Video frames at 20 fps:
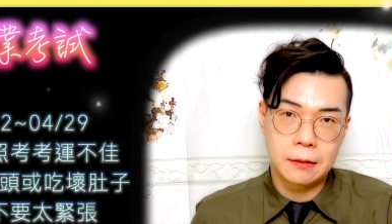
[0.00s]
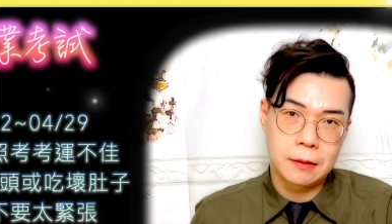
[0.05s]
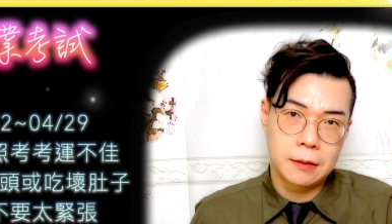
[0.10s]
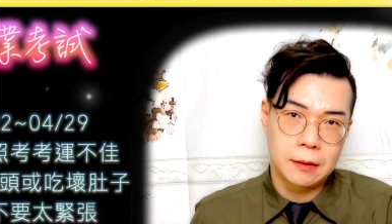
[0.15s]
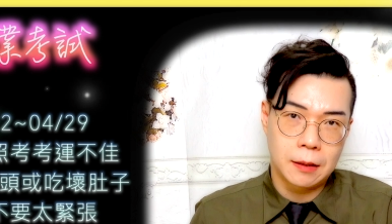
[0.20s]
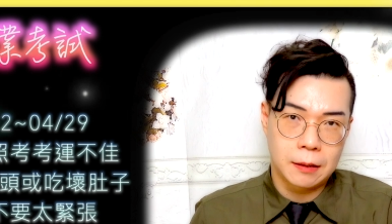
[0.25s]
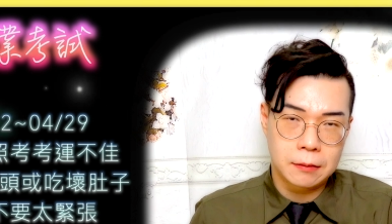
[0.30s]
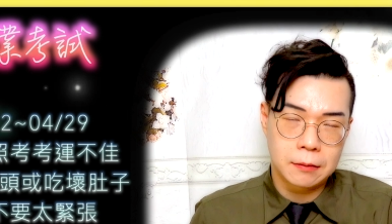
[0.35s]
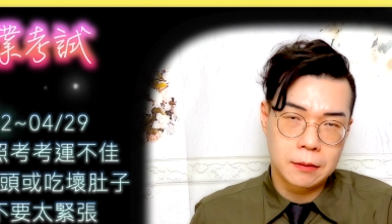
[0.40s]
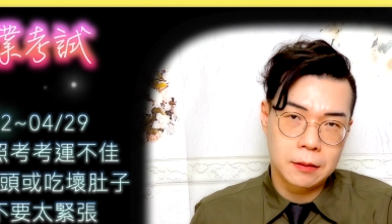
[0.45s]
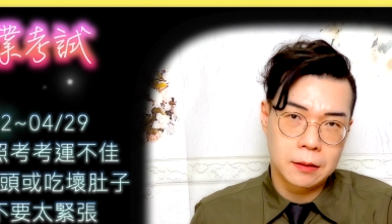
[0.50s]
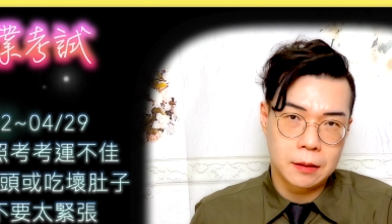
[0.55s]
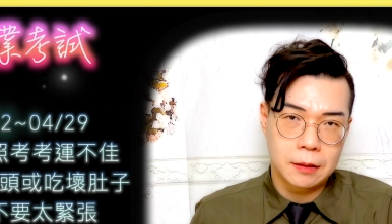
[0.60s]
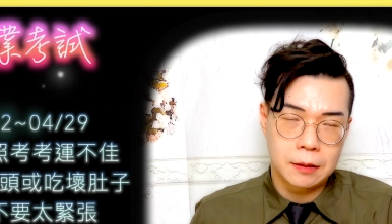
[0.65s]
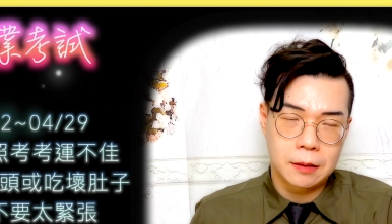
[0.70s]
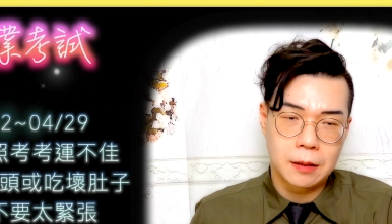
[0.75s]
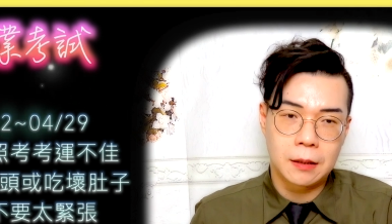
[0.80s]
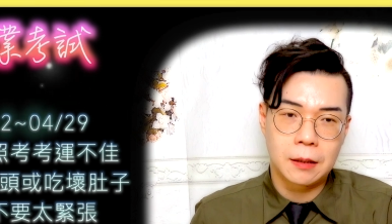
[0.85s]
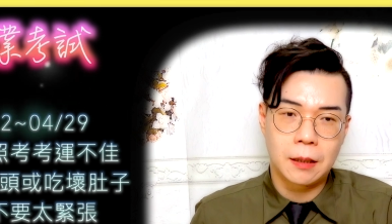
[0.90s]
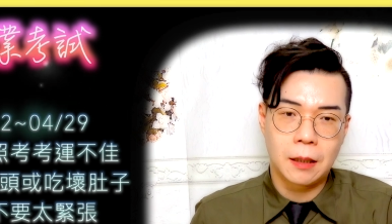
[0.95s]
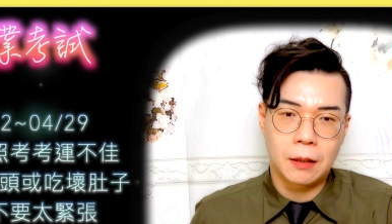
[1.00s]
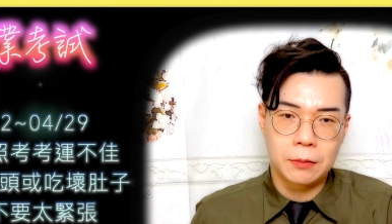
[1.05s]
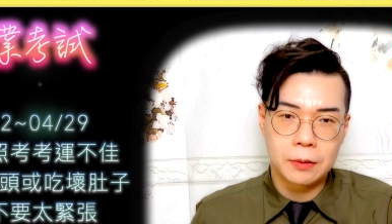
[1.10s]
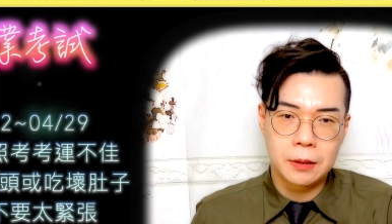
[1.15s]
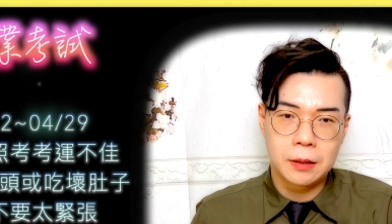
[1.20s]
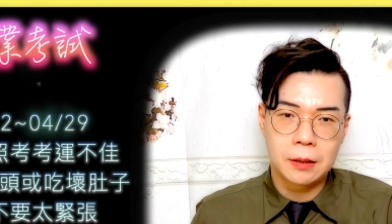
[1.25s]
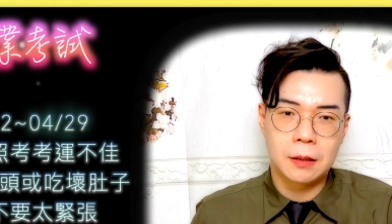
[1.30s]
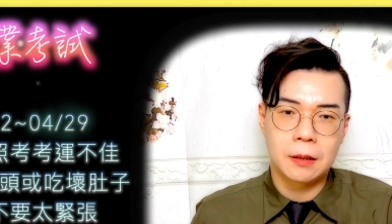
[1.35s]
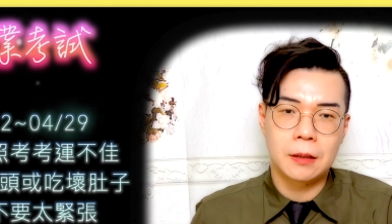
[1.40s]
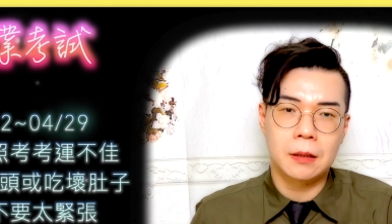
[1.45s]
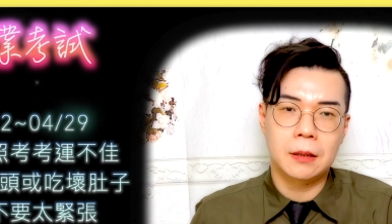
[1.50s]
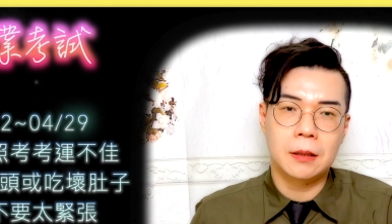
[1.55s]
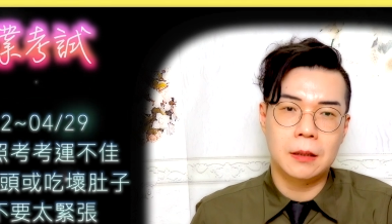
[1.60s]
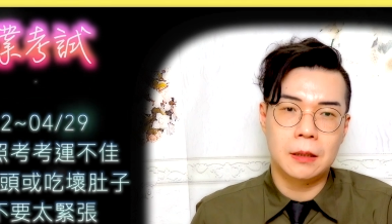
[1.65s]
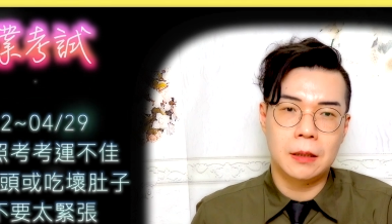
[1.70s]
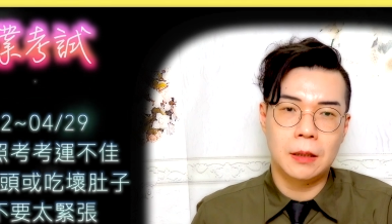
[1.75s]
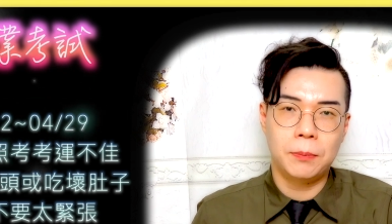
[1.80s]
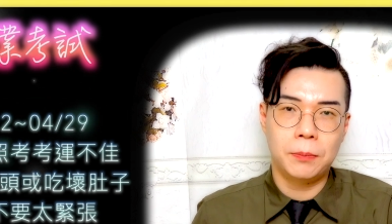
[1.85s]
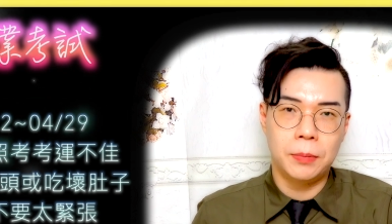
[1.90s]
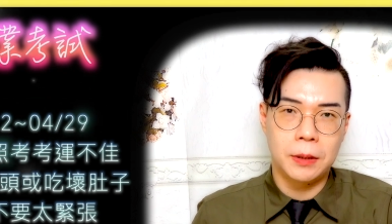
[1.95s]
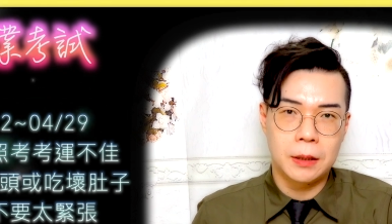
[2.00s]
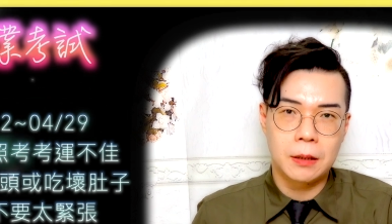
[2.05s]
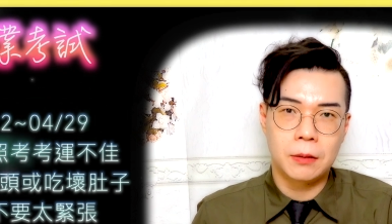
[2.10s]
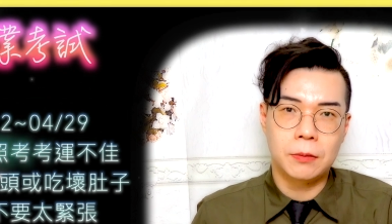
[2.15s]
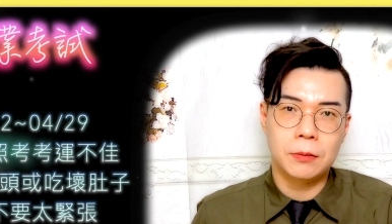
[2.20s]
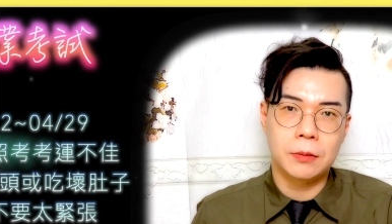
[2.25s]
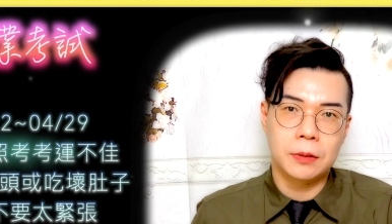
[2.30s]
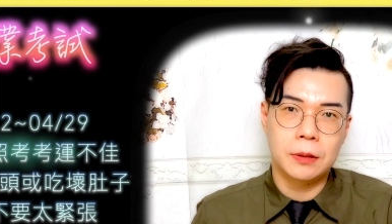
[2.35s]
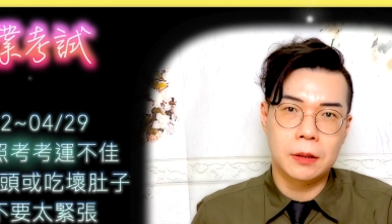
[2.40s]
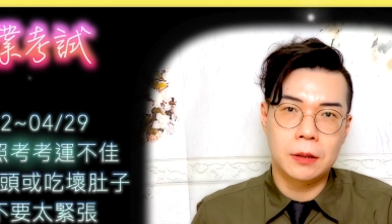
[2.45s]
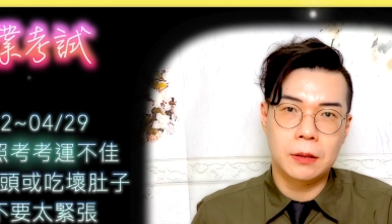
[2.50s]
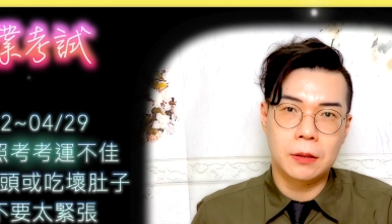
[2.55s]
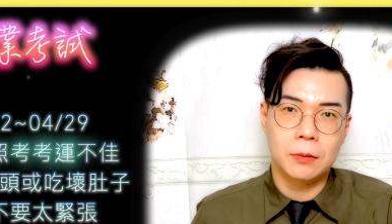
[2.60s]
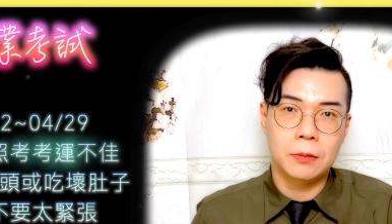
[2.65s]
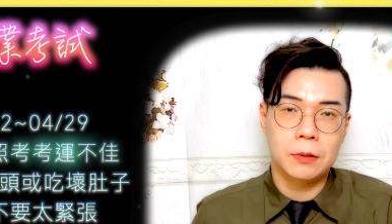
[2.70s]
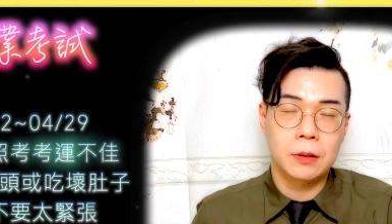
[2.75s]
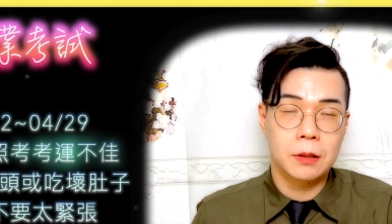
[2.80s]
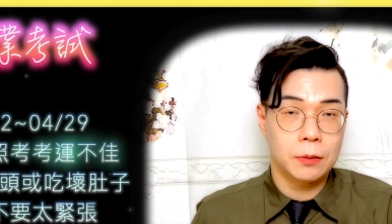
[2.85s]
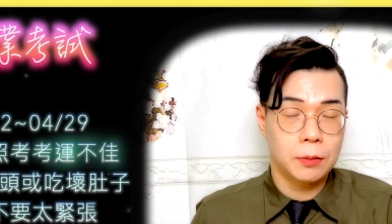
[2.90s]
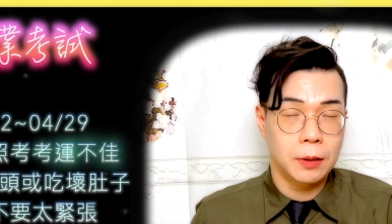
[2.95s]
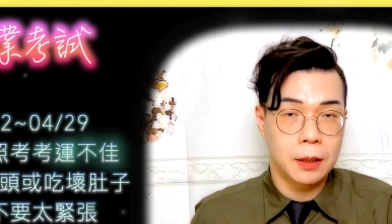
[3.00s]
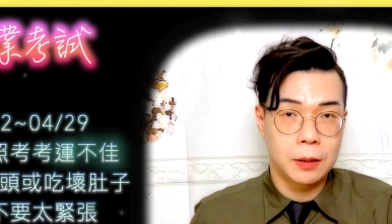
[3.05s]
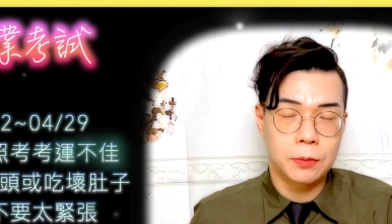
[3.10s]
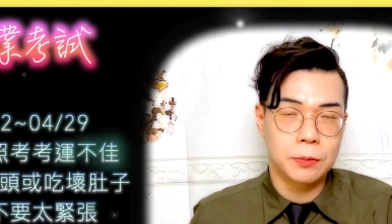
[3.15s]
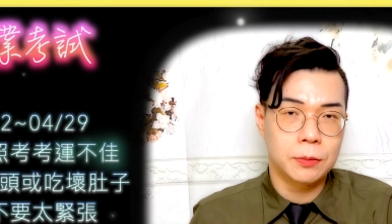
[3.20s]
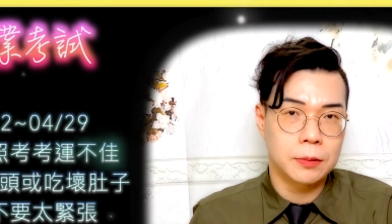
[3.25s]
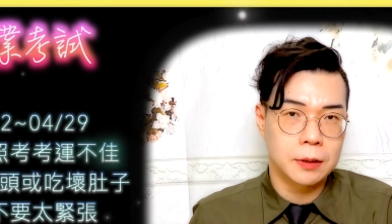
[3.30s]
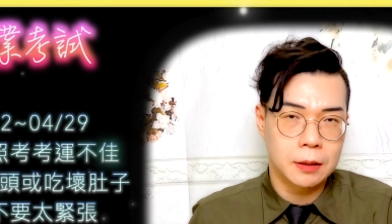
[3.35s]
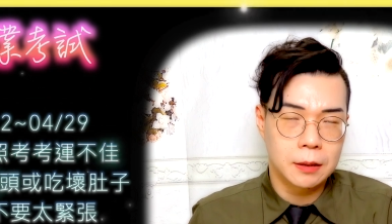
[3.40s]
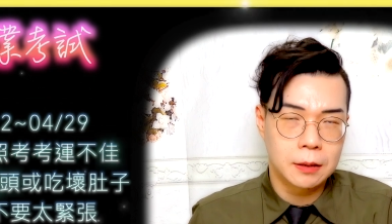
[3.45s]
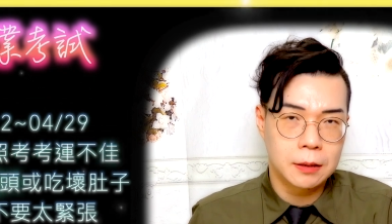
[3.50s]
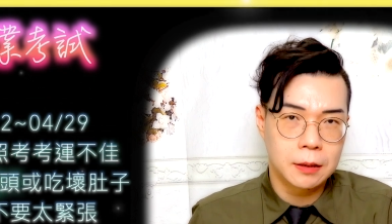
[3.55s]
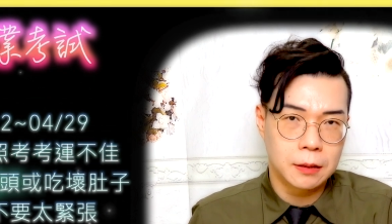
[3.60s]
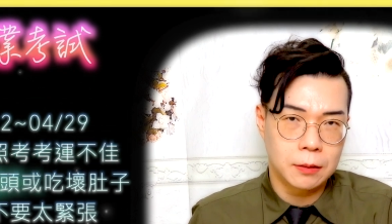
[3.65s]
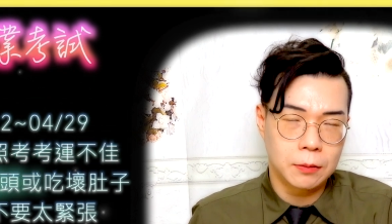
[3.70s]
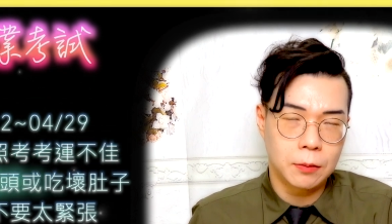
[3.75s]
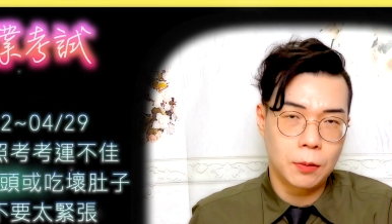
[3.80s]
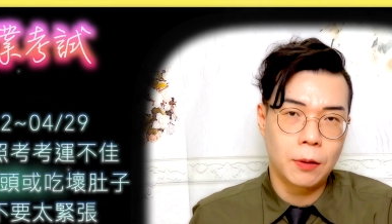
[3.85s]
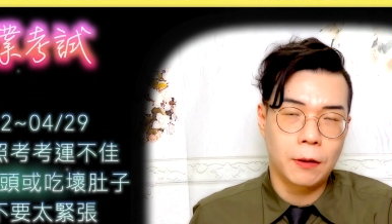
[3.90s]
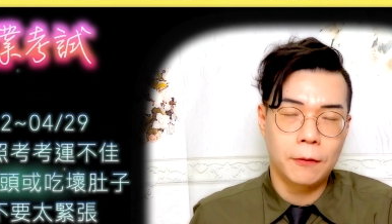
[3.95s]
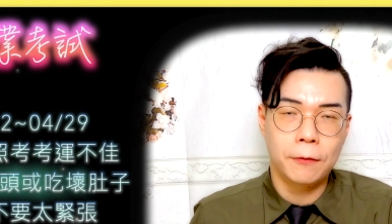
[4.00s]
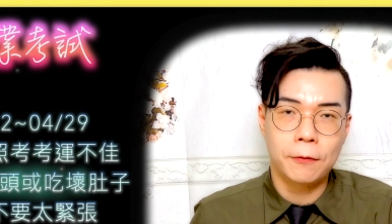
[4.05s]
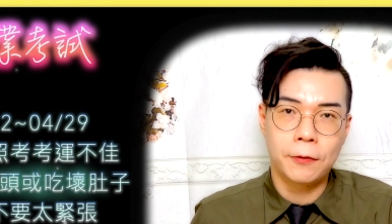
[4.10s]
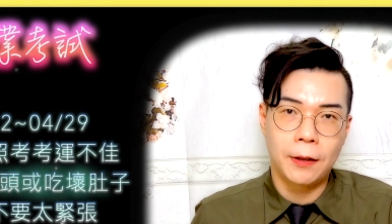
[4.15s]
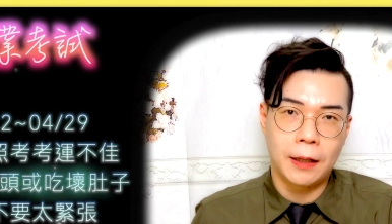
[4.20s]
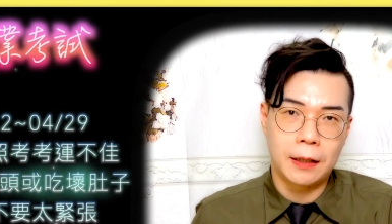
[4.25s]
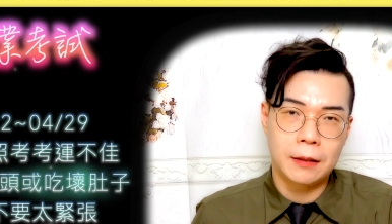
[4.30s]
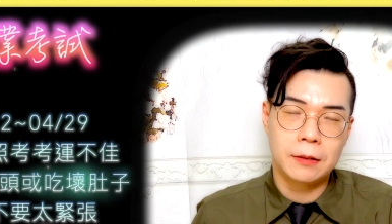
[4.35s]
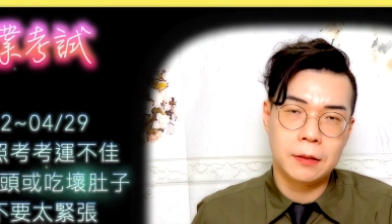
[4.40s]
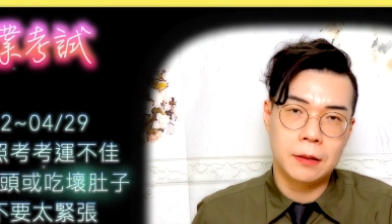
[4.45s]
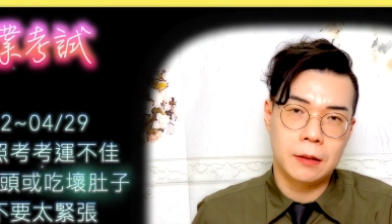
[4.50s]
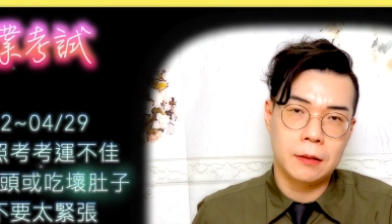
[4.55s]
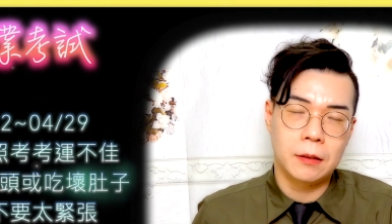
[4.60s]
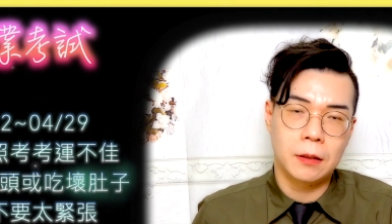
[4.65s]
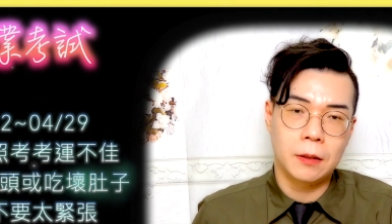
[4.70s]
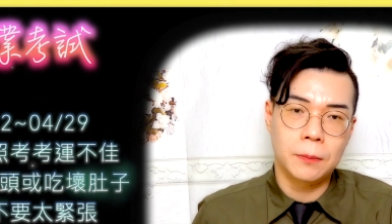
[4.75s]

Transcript: 张的，那考前呢也比较容易有吃坏肚子的情况发生哦。